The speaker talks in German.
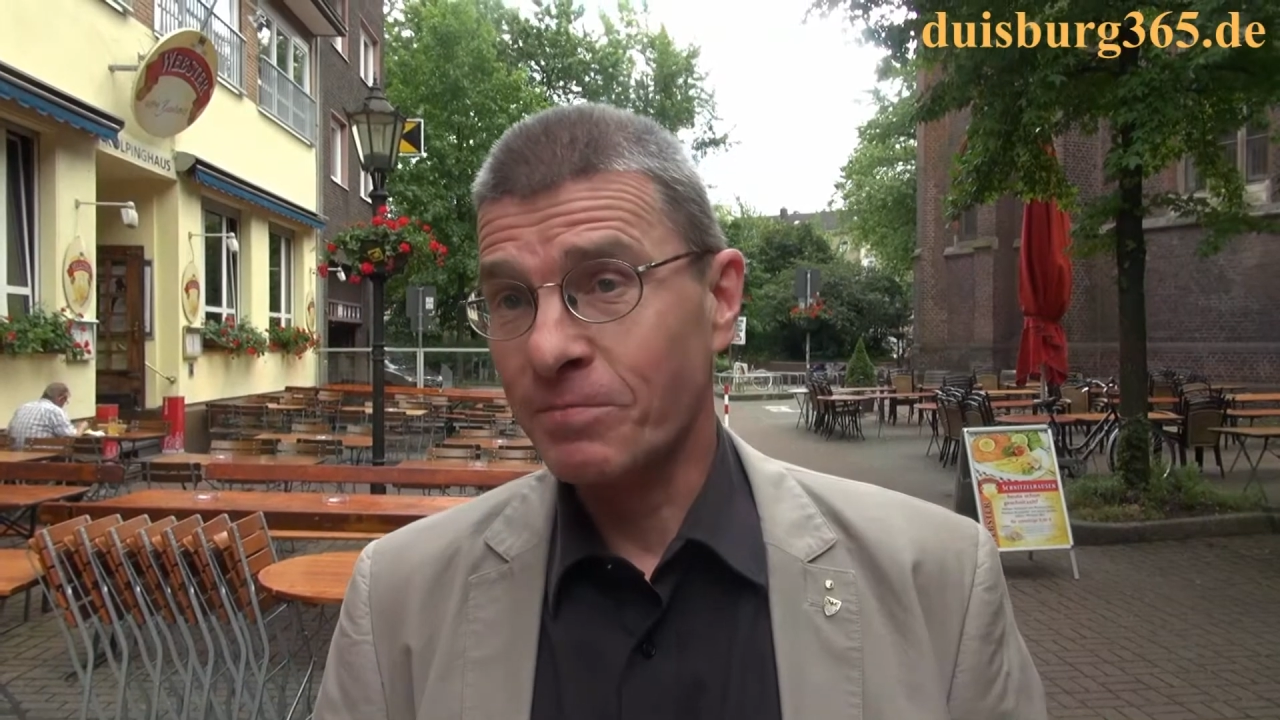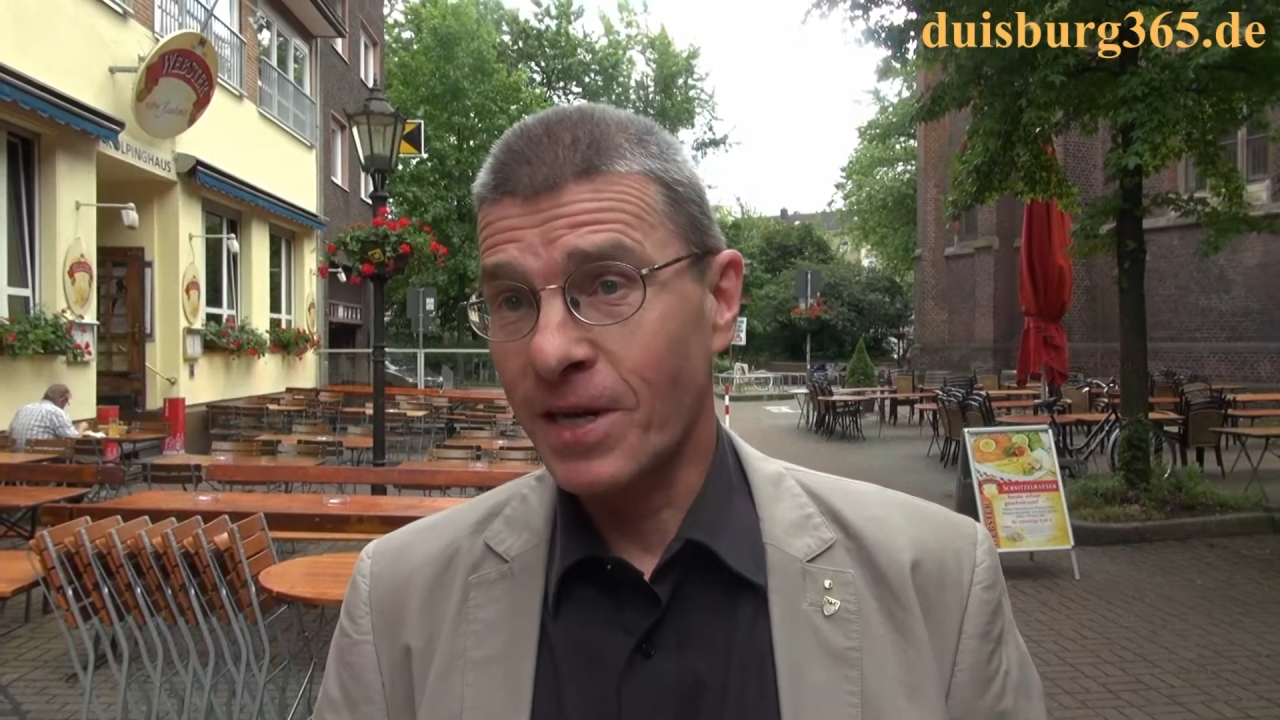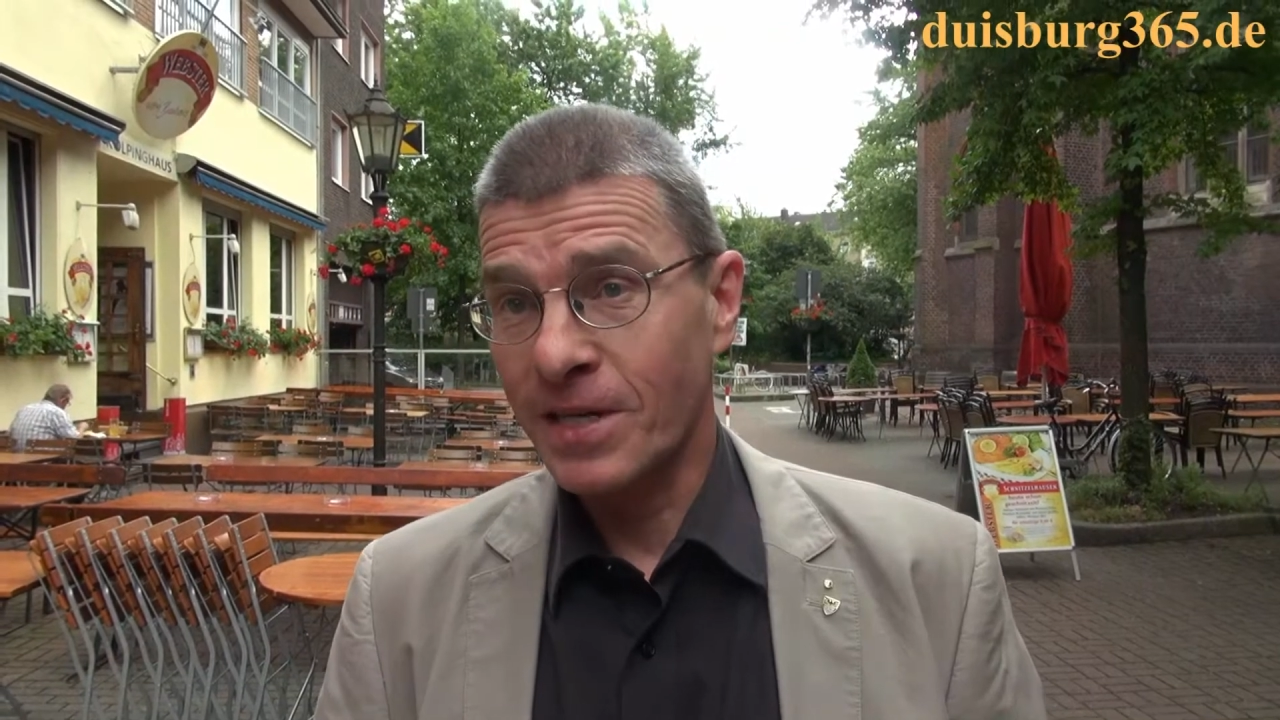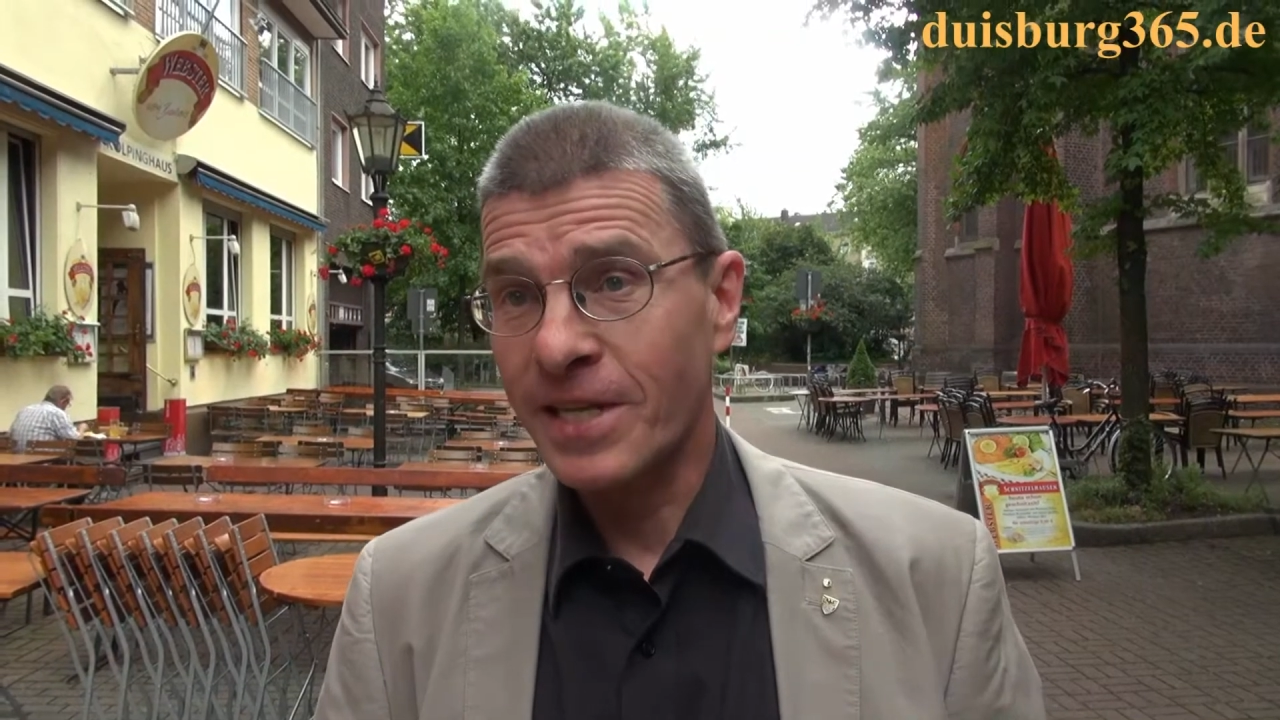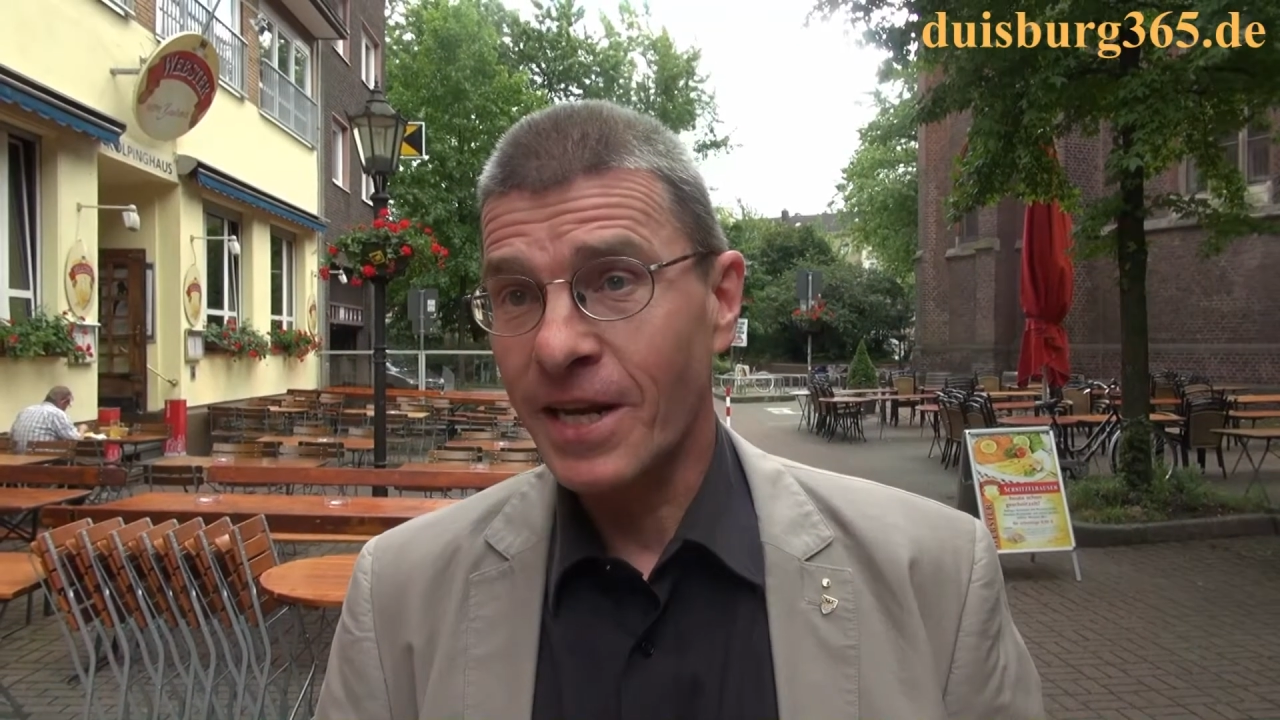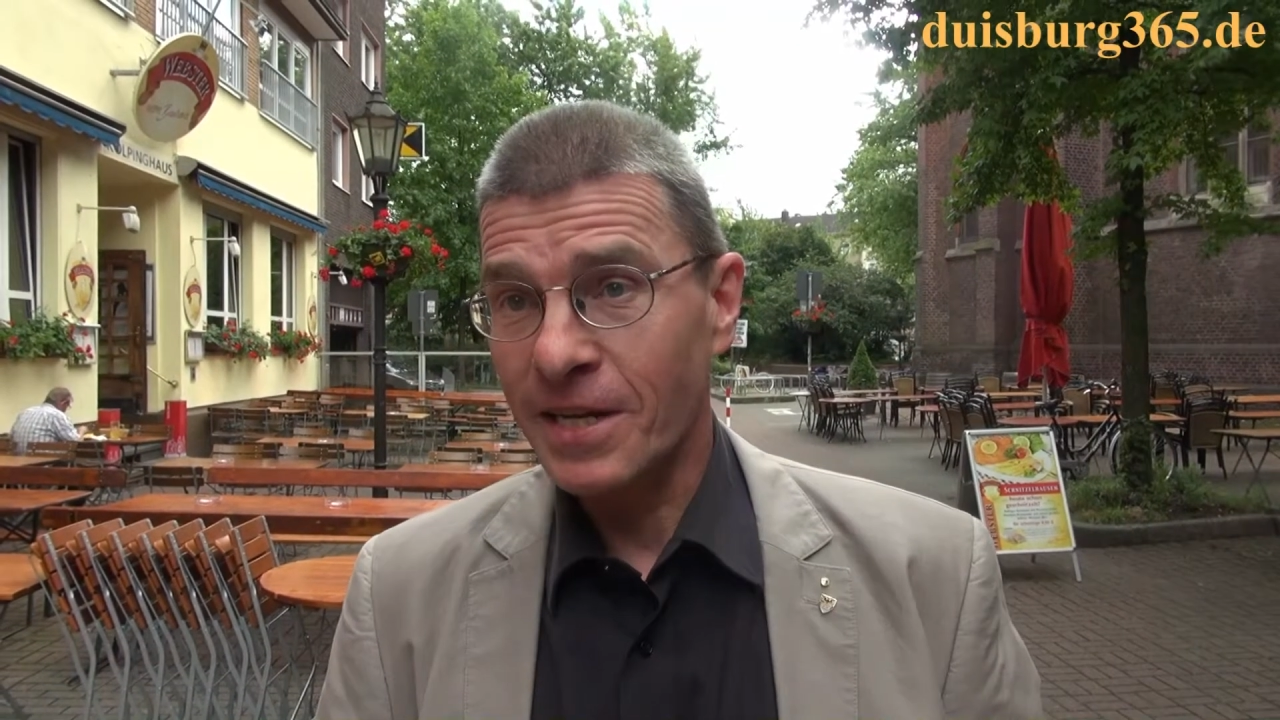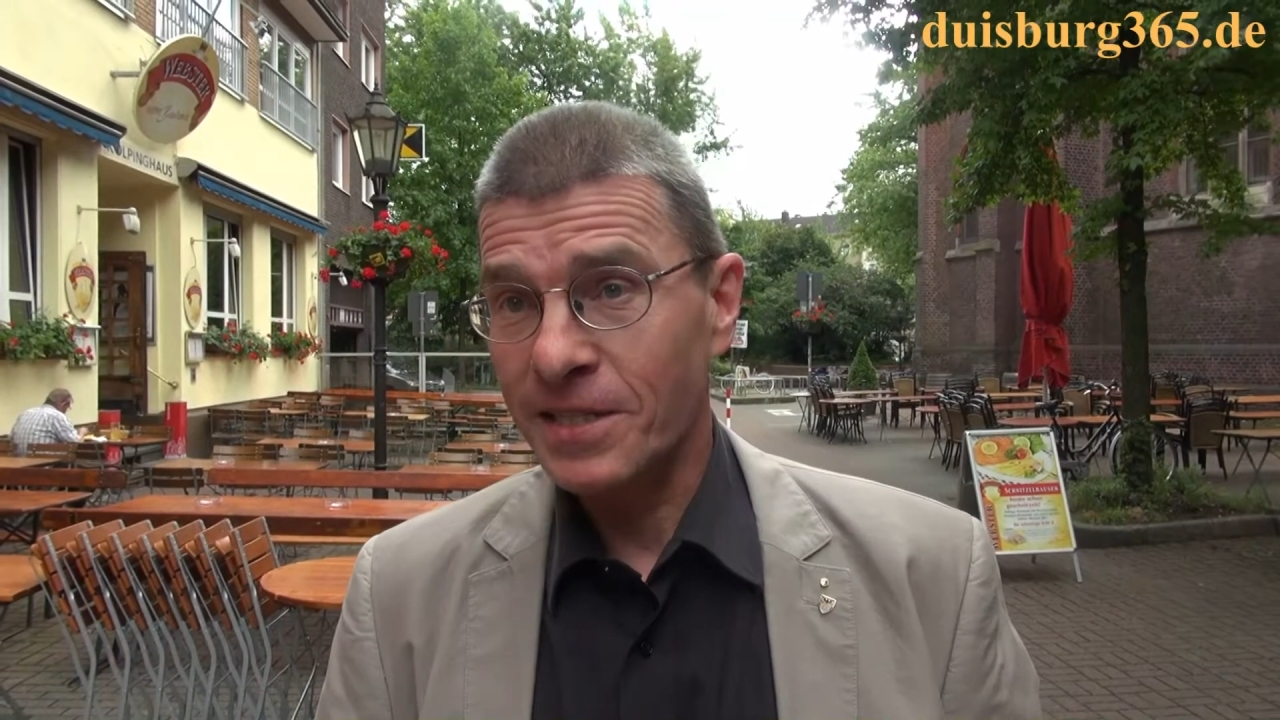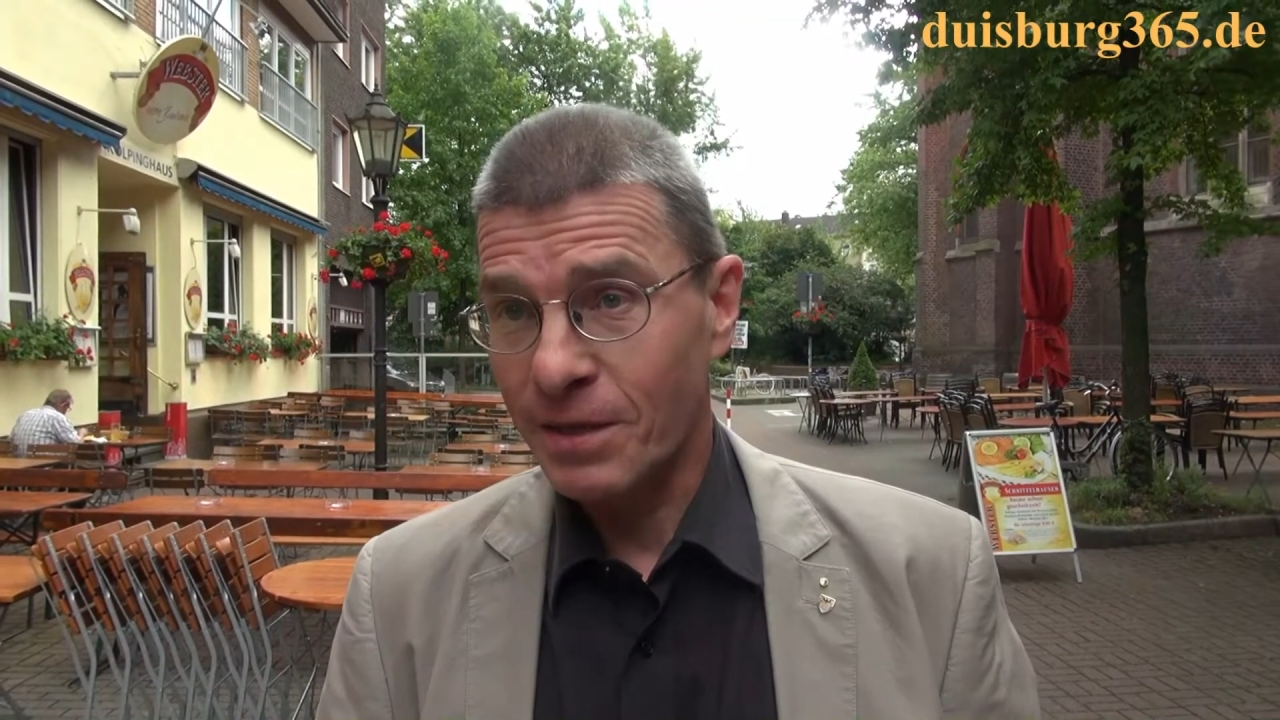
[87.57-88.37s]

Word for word: Mal nicht leichter,